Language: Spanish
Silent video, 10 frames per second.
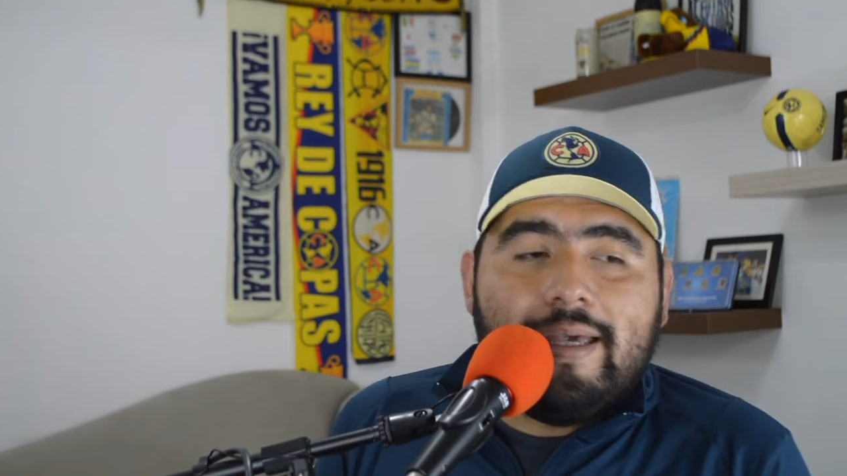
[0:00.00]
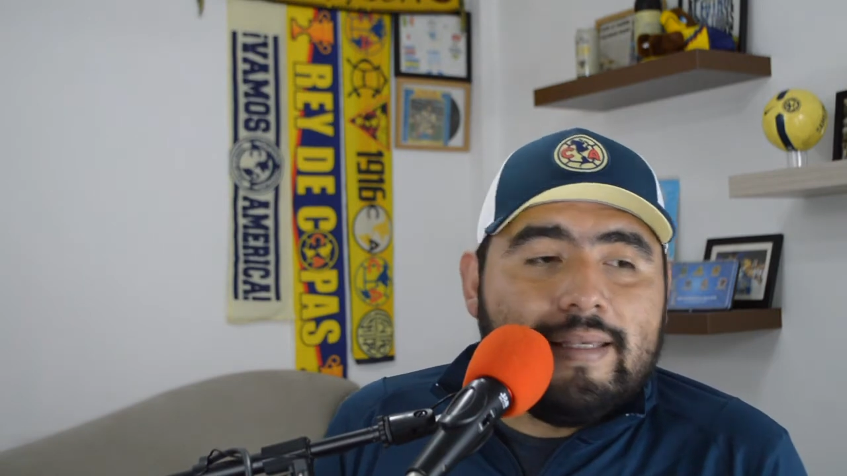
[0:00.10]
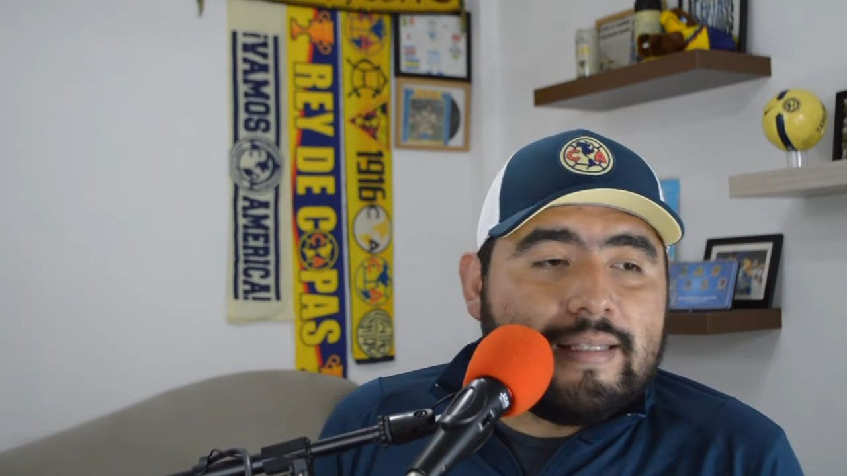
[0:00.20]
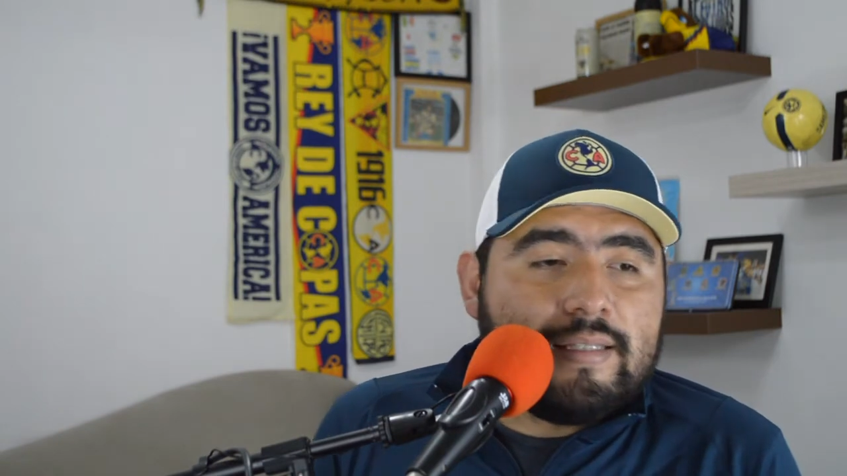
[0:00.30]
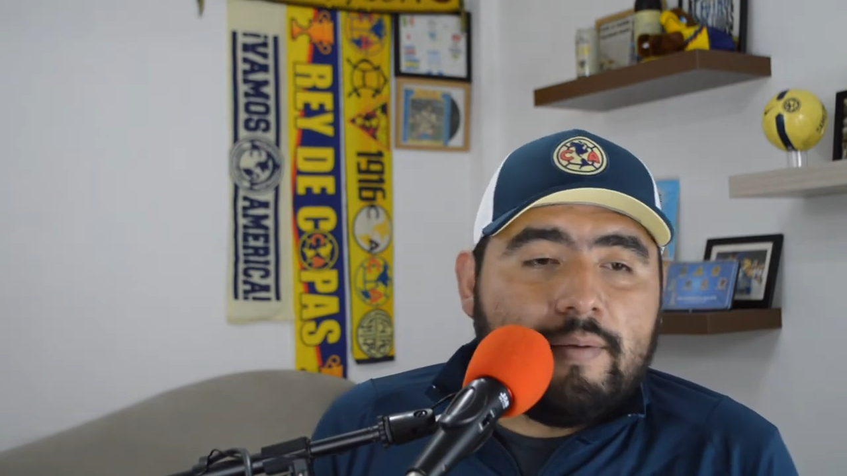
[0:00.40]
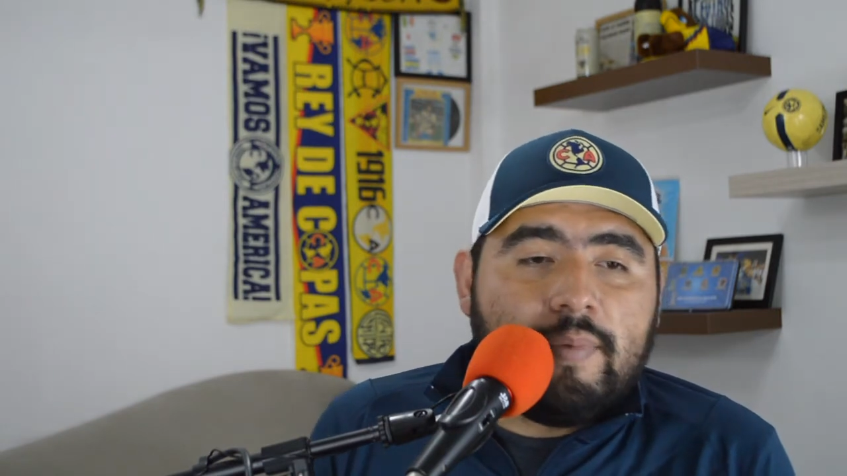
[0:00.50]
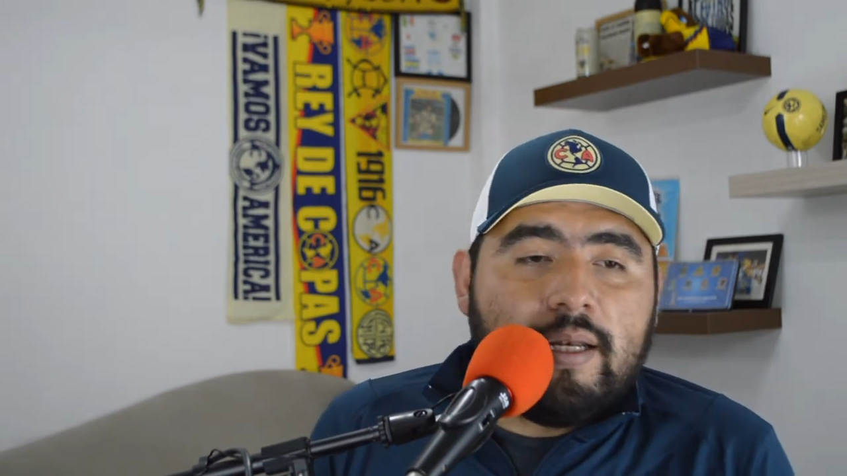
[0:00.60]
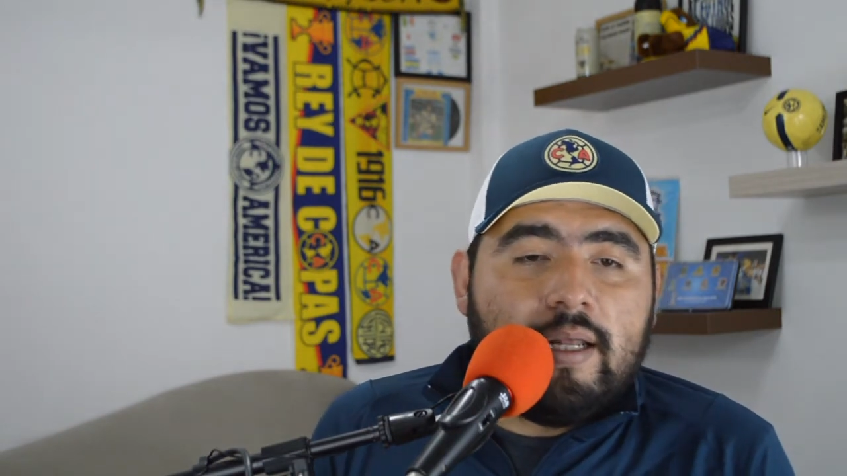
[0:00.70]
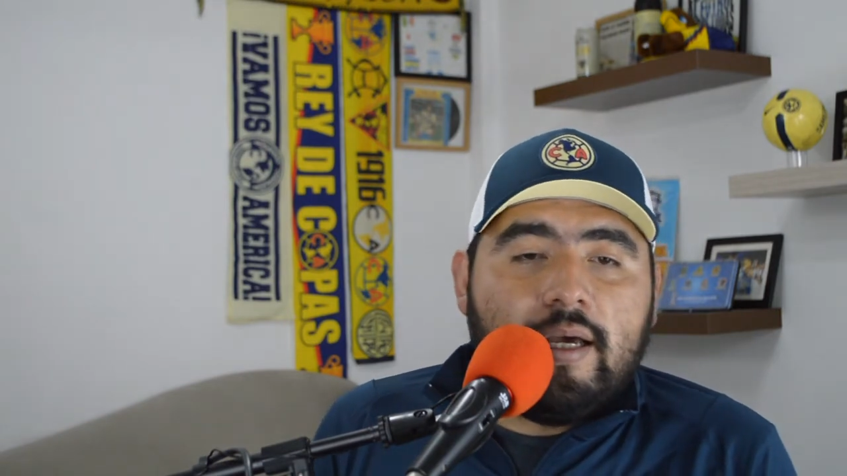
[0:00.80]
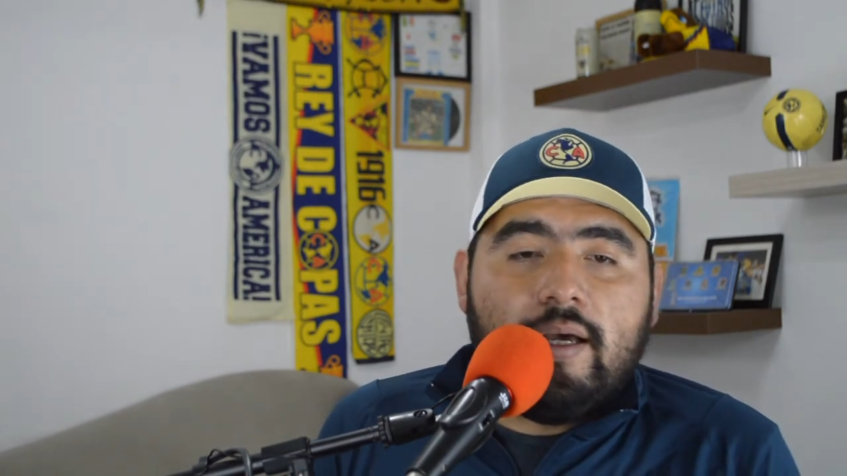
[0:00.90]
esta
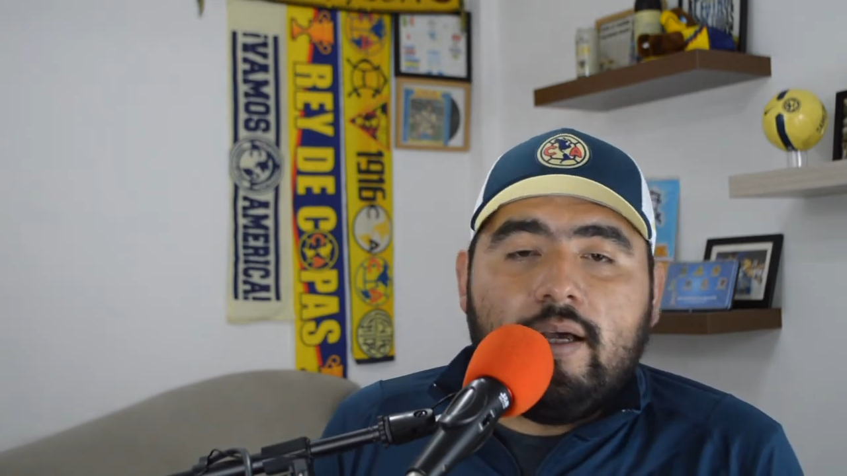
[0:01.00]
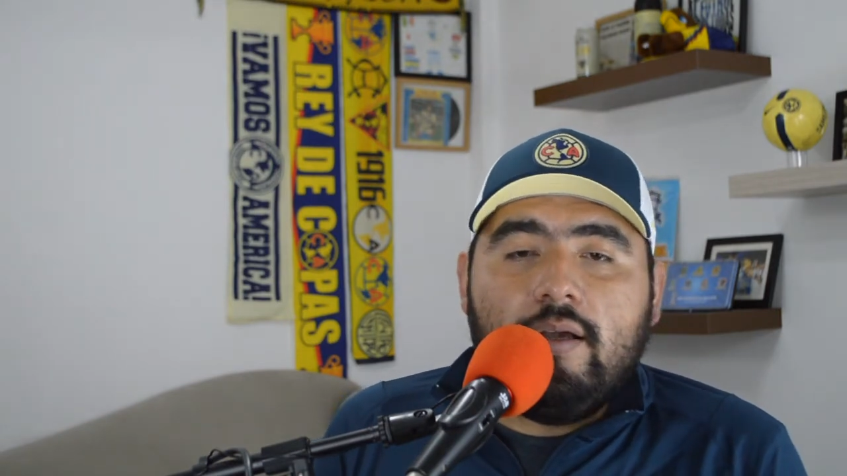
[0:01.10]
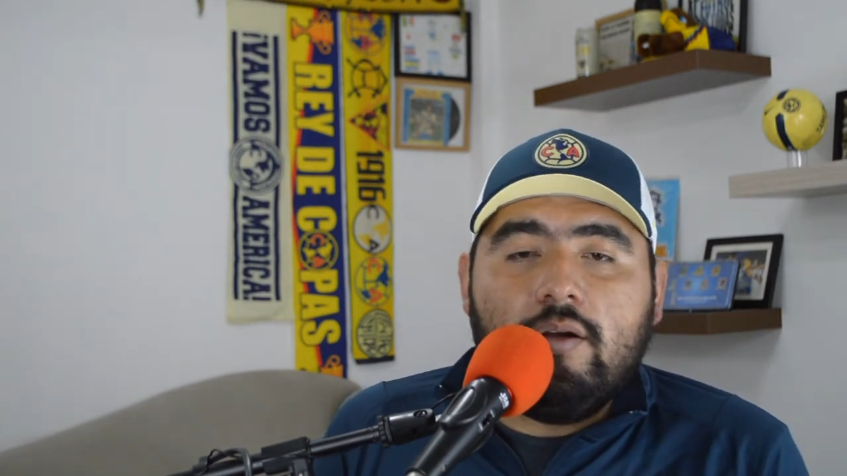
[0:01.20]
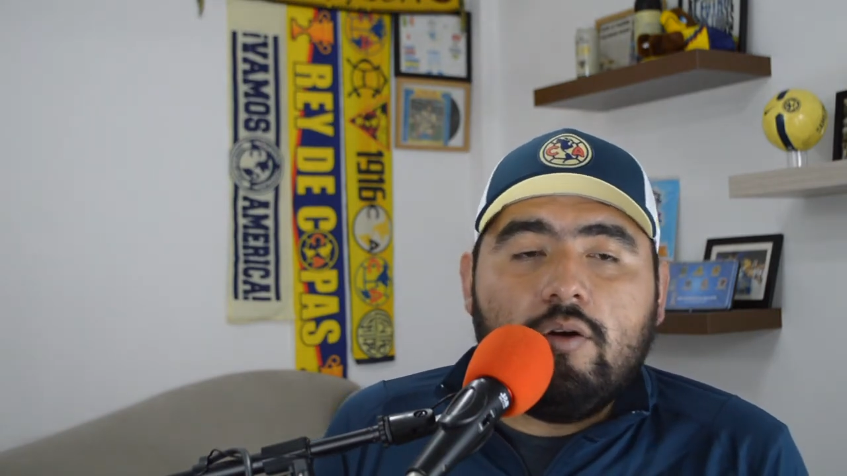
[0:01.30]
semana